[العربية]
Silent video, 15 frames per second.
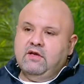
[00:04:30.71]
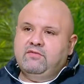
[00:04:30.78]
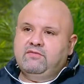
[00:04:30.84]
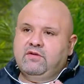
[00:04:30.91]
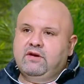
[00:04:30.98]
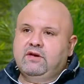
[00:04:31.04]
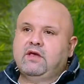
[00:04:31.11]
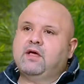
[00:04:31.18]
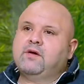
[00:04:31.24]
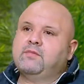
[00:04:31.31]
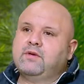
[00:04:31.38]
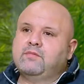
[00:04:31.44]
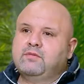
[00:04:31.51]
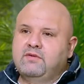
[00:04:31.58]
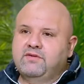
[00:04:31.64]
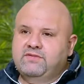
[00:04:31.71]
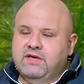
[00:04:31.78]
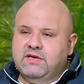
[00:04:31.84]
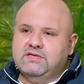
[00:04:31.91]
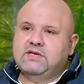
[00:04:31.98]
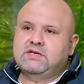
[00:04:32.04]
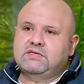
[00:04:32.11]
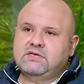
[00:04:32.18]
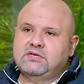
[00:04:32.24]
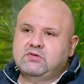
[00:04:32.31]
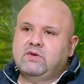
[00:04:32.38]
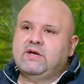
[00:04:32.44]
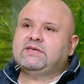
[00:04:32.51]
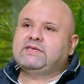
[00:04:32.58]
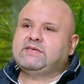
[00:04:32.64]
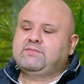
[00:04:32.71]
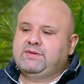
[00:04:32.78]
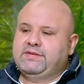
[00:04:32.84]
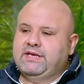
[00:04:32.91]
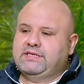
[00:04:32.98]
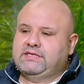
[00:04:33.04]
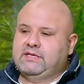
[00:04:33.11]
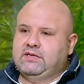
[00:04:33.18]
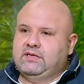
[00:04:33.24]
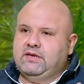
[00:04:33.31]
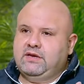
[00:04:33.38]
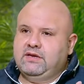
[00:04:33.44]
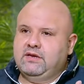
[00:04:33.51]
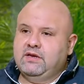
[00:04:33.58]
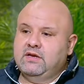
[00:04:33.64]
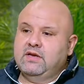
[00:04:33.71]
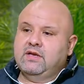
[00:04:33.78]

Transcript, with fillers: فالعربيه بيبقى فيها سنسرز وحاسات بتحس ان احنا